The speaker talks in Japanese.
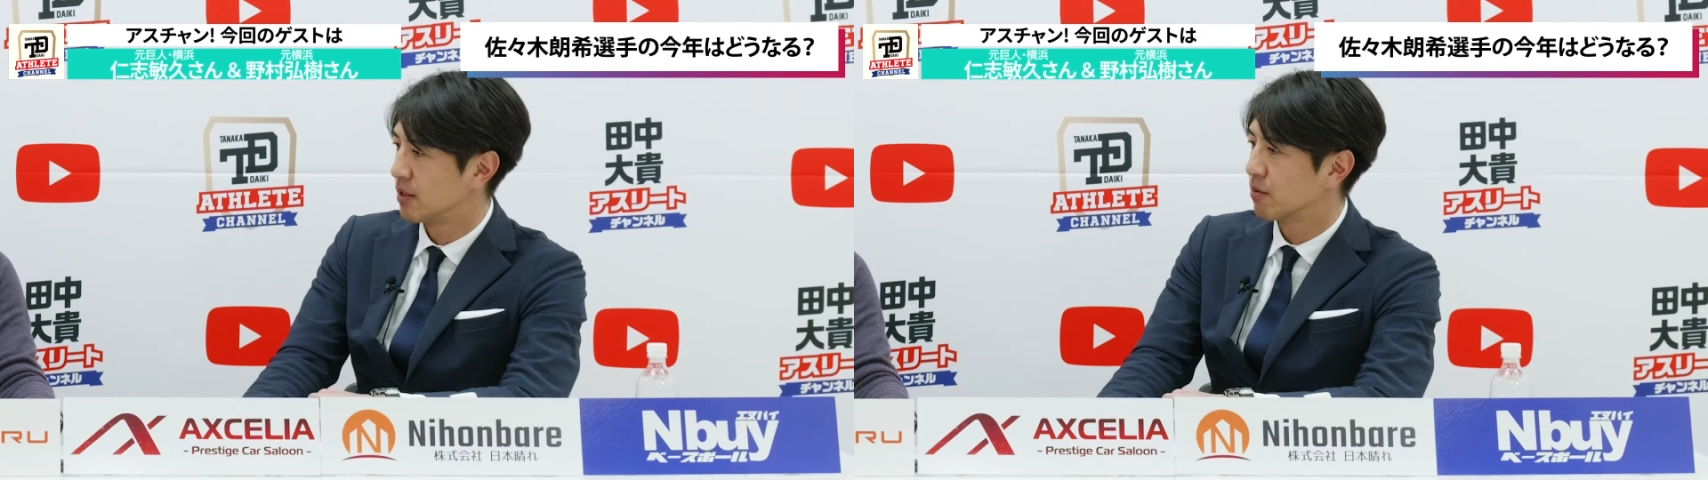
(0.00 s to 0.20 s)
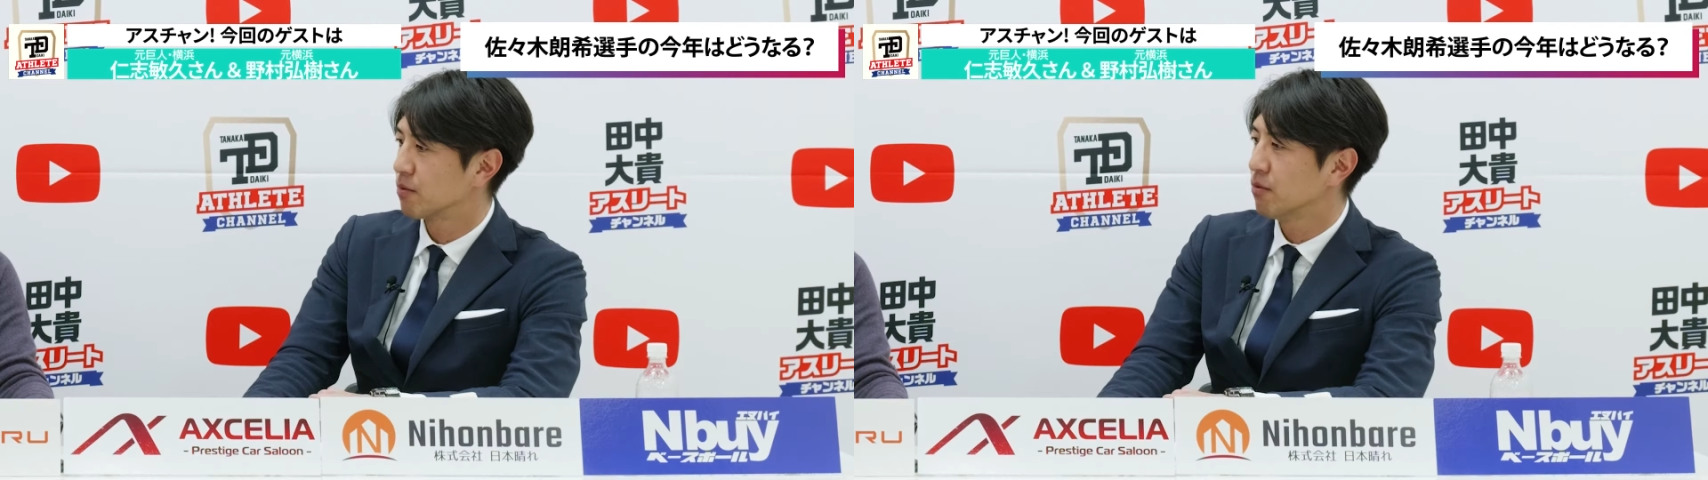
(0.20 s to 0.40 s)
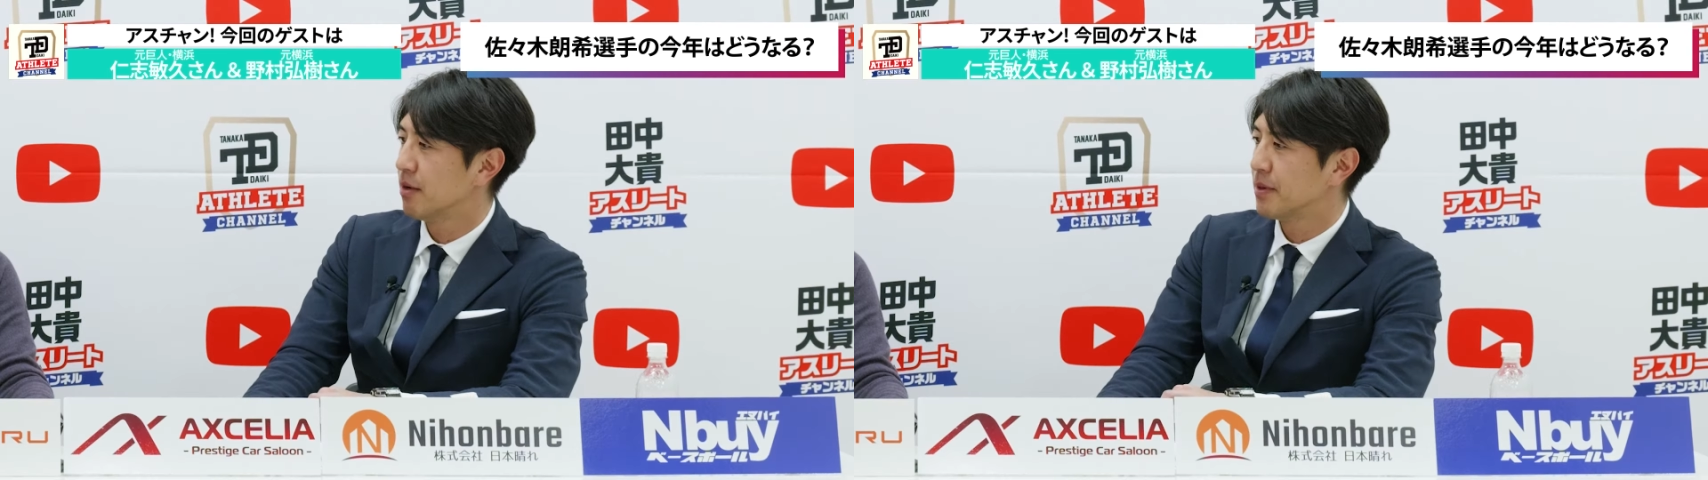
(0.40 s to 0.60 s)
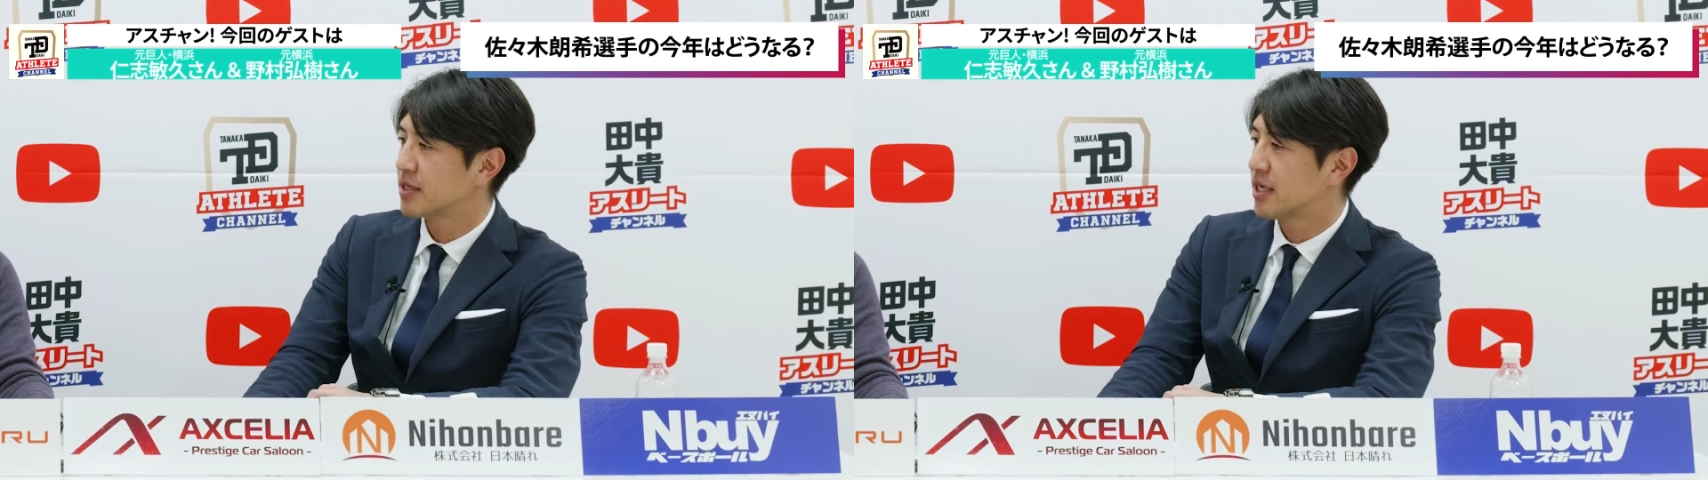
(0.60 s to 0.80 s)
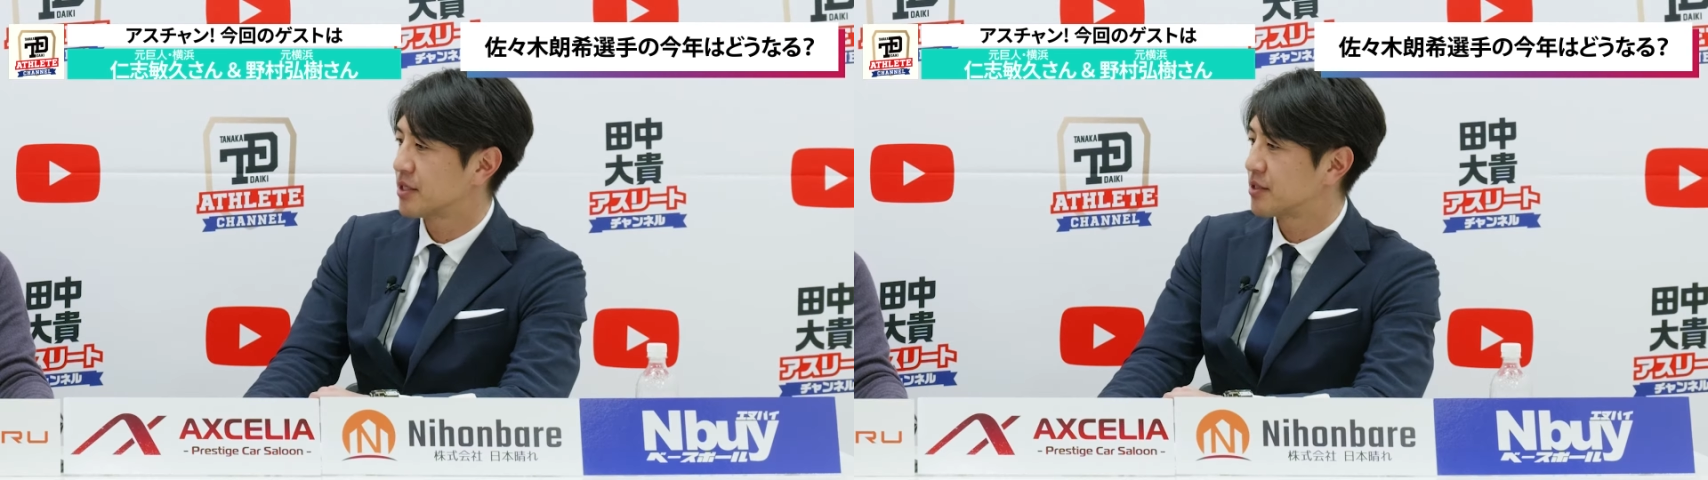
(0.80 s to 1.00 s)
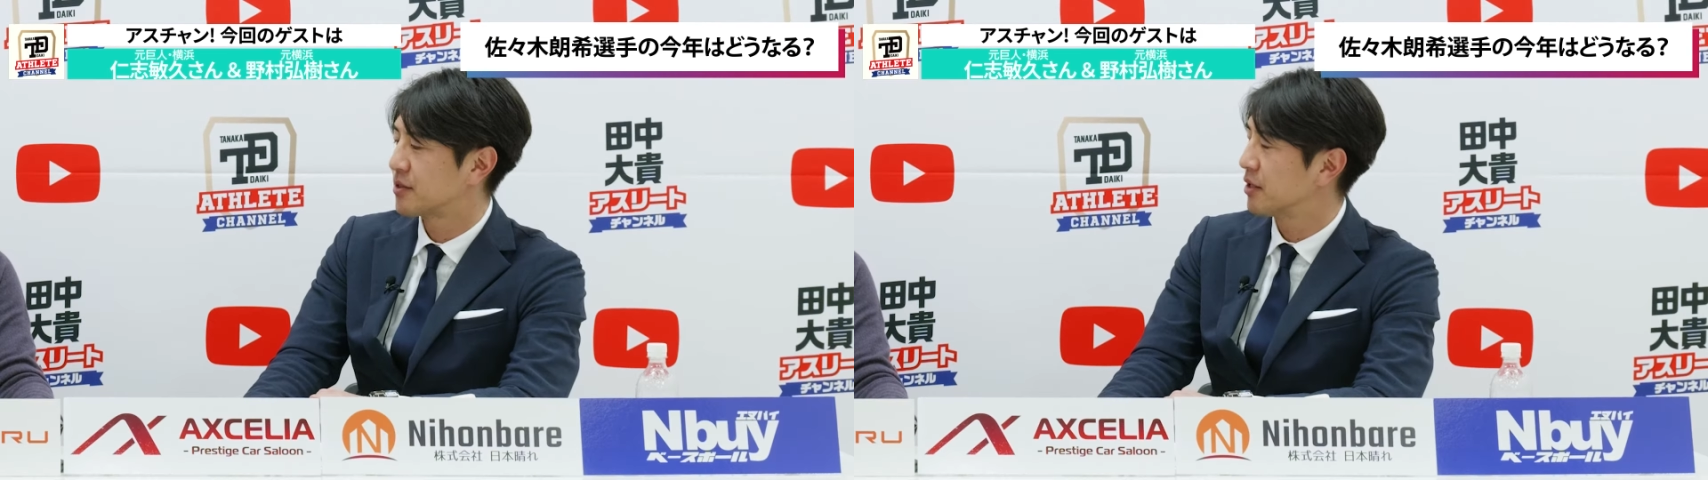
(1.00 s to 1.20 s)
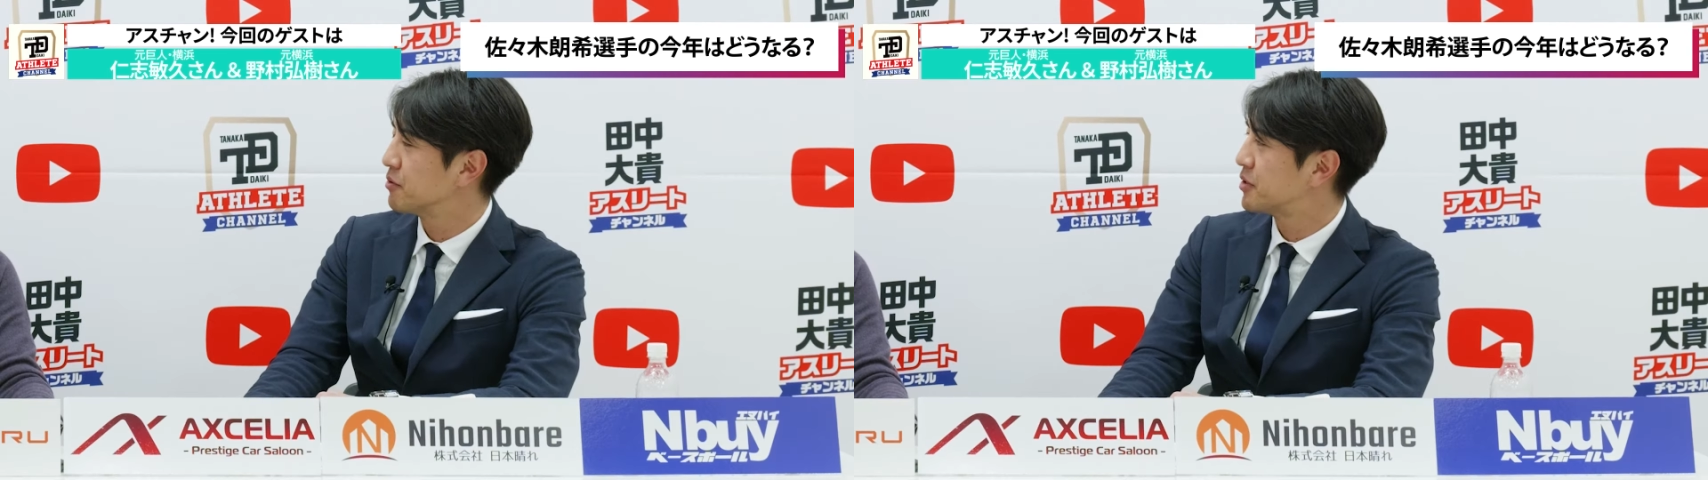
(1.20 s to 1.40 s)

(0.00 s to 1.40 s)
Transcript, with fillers: ってことは爆発する可能